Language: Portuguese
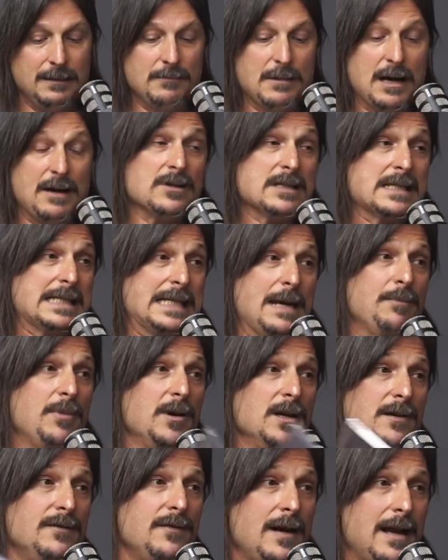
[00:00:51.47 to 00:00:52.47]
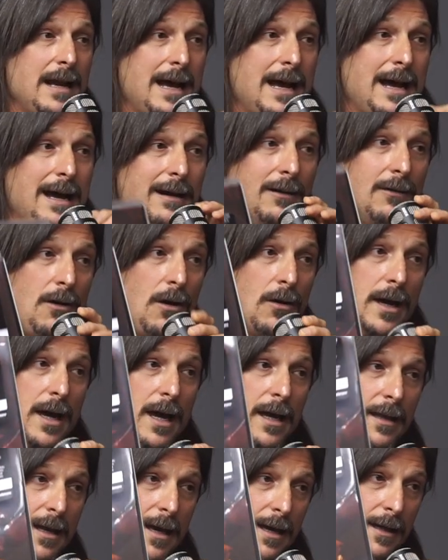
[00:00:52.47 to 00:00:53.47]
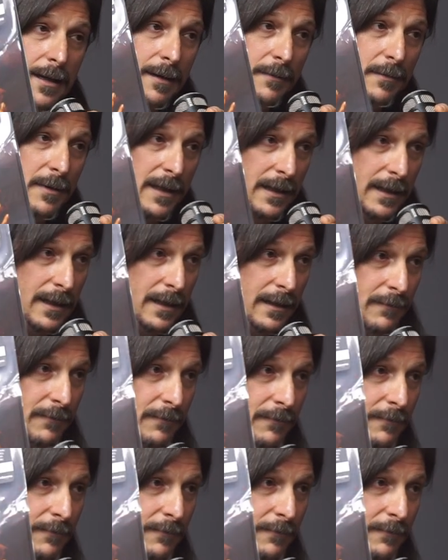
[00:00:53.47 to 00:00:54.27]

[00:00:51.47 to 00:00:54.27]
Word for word: Mas você pode falar qual que é a ideia da banda.